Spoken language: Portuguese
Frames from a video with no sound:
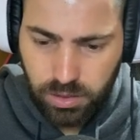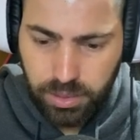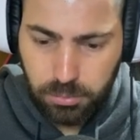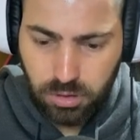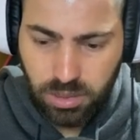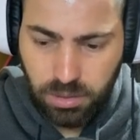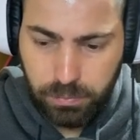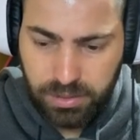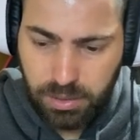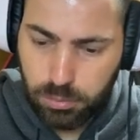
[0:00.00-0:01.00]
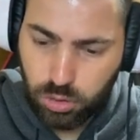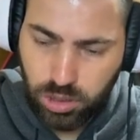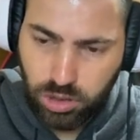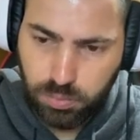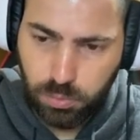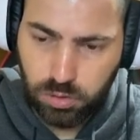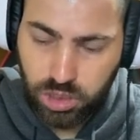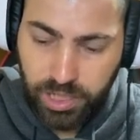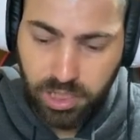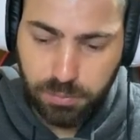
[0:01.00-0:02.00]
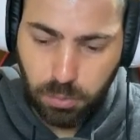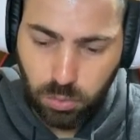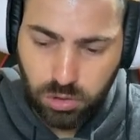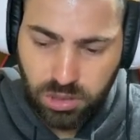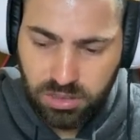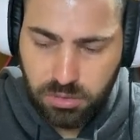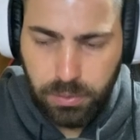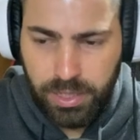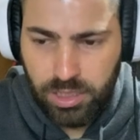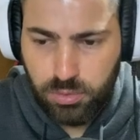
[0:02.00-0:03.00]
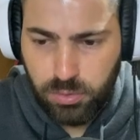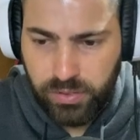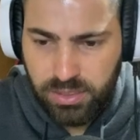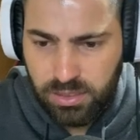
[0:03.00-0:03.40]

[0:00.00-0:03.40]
Temos que passar pelos checkpoints espalhados por Vice